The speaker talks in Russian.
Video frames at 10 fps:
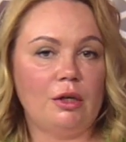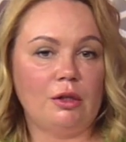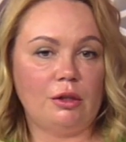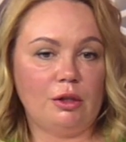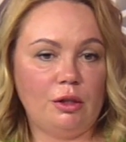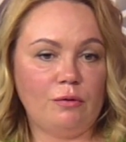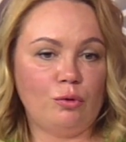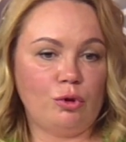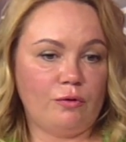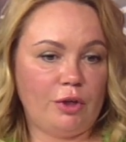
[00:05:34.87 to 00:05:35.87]
Э, и в
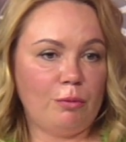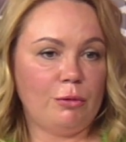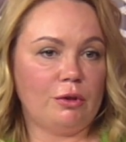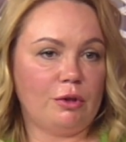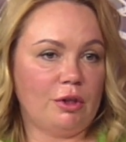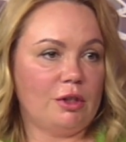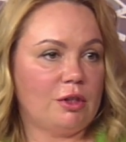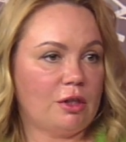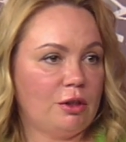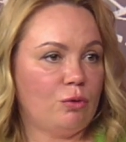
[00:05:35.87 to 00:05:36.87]
то же время, как я
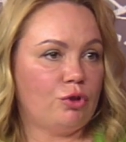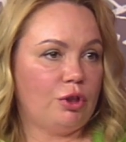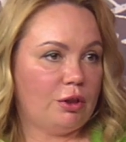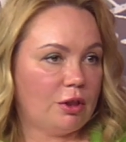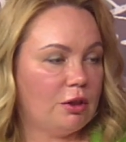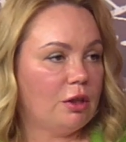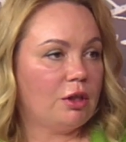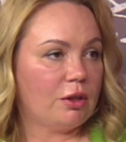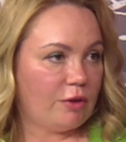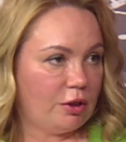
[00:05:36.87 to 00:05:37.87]
сказала, уже не надо
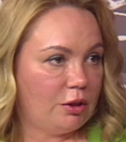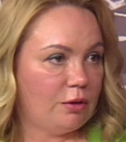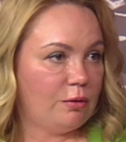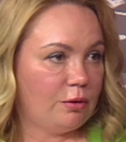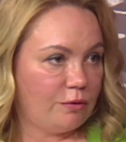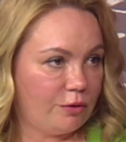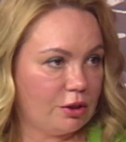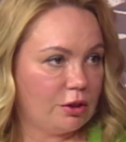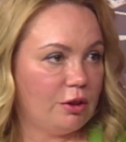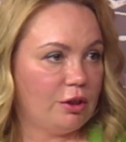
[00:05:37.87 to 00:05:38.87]
открывать это в
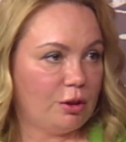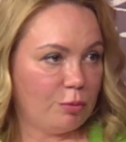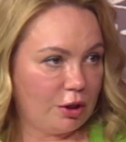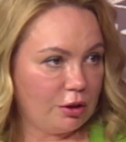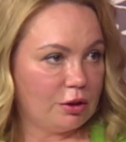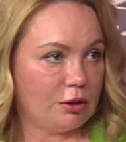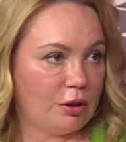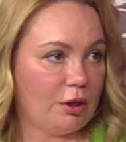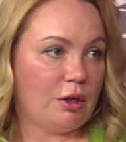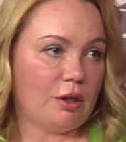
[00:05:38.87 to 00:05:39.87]
нескольких банках,
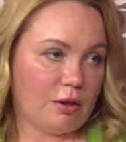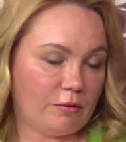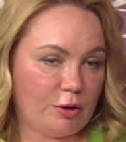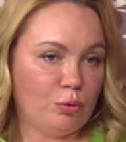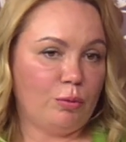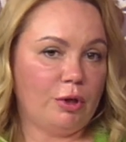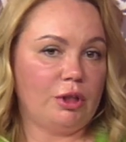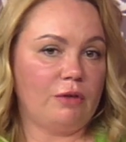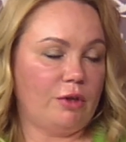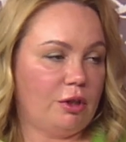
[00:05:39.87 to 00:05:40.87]
да, а в одном
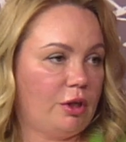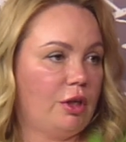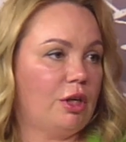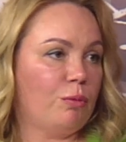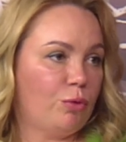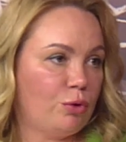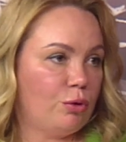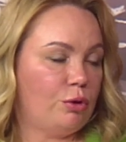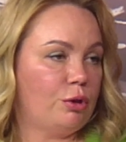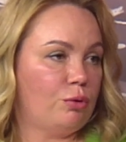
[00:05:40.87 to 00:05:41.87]
банке вы открыли, а
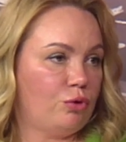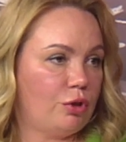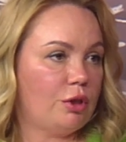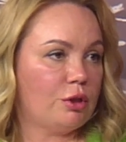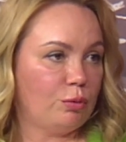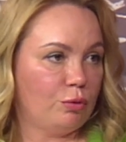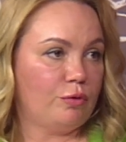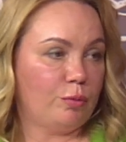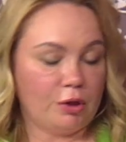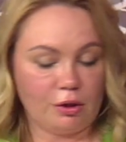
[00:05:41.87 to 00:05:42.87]
пользуетесь уже из
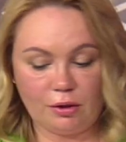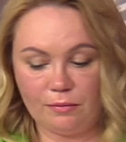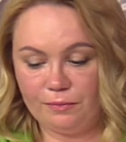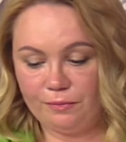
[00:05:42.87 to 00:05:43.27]
любого банка.